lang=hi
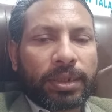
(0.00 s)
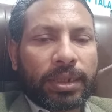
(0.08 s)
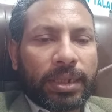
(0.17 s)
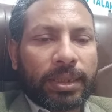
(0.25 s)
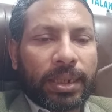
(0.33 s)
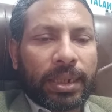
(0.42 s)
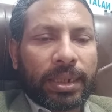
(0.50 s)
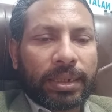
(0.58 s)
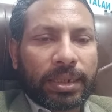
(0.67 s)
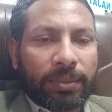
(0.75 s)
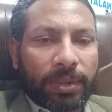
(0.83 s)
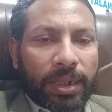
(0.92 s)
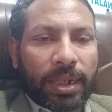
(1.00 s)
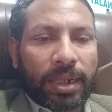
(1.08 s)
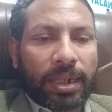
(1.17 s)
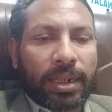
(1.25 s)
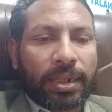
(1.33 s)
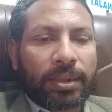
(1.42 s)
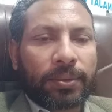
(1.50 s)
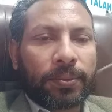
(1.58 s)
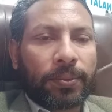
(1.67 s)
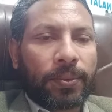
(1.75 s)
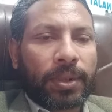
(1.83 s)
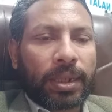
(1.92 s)
सही तरीके से बनाकर
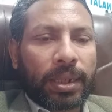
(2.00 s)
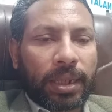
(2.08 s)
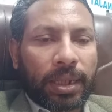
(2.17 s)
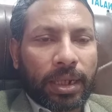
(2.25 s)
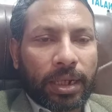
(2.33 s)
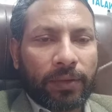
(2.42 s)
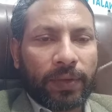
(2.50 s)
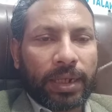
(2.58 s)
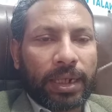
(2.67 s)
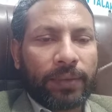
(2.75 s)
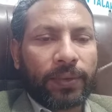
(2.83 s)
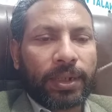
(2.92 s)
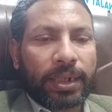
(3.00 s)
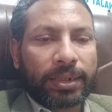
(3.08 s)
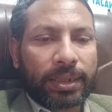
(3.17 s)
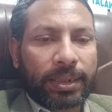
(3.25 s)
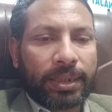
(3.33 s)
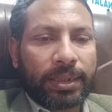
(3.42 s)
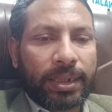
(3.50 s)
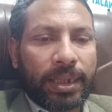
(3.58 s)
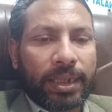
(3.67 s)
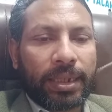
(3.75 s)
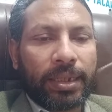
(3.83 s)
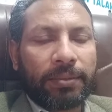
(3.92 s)
उनके हवाले वो रियासत की
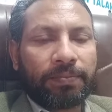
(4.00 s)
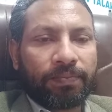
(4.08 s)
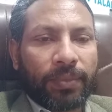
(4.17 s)
जाएगी